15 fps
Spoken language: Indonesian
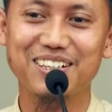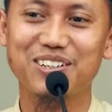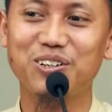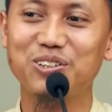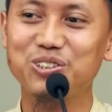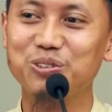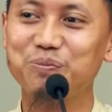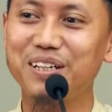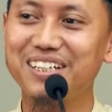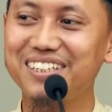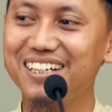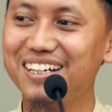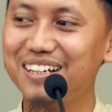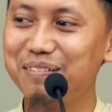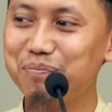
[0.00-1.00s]

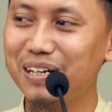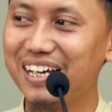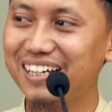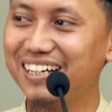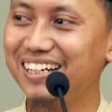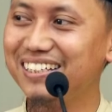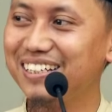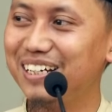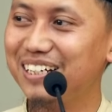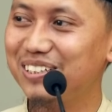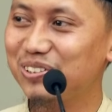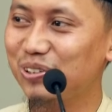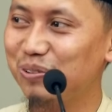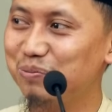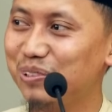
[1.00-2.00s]
Konsumennya,
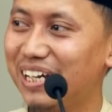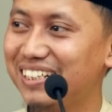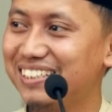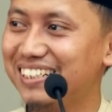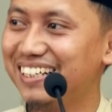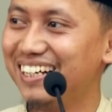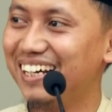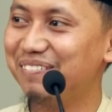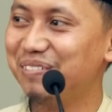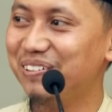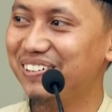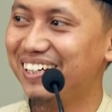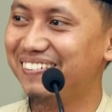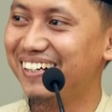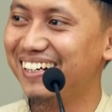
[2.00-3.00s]
pelanggannya suruh buka jendela,
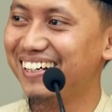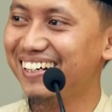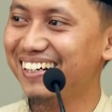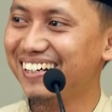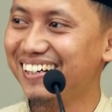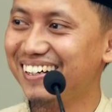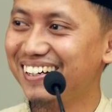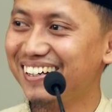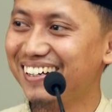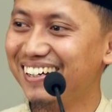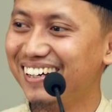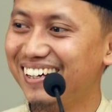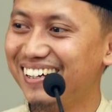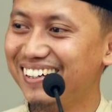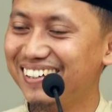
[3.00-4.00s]
mau nggak pak?
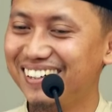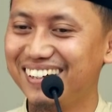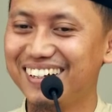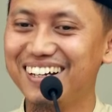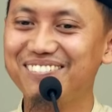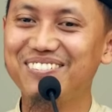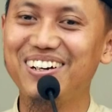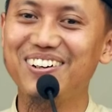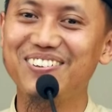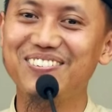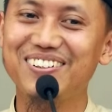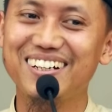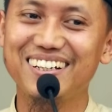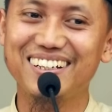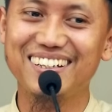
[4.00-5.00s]
nggak mau
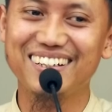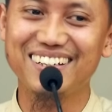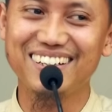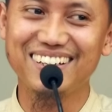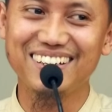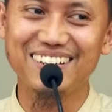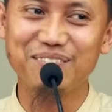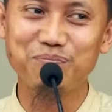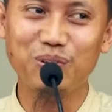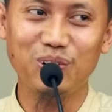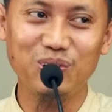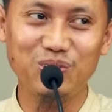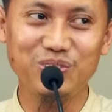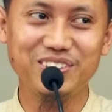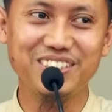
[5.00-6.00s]

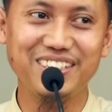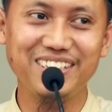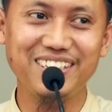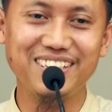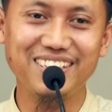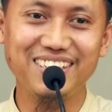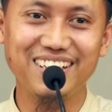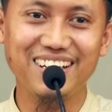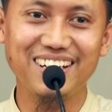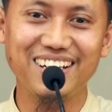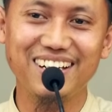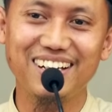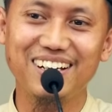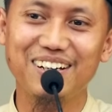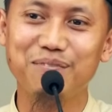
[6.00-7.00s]
polusi
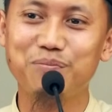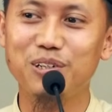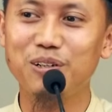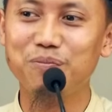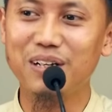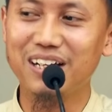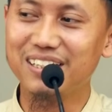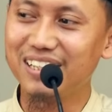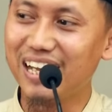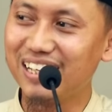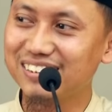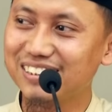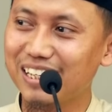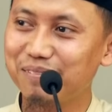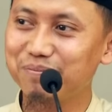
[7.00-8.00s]
belum lagi
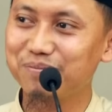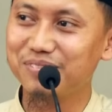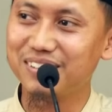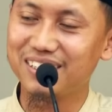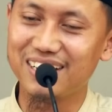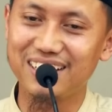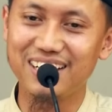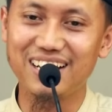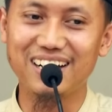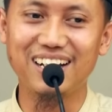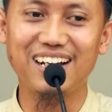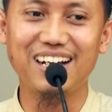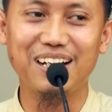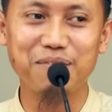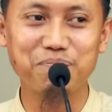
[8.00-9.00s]
asap
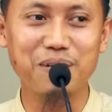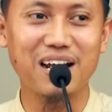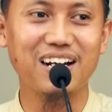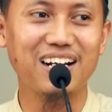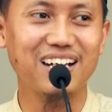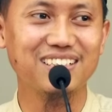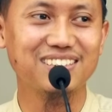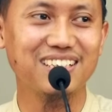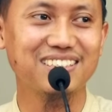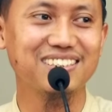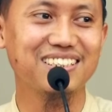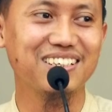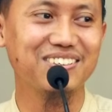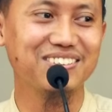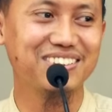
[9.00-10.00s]
kendaraan panas dan
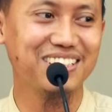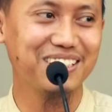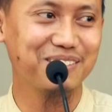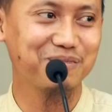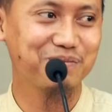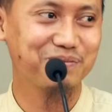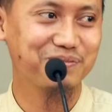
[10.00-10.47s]
seterusnya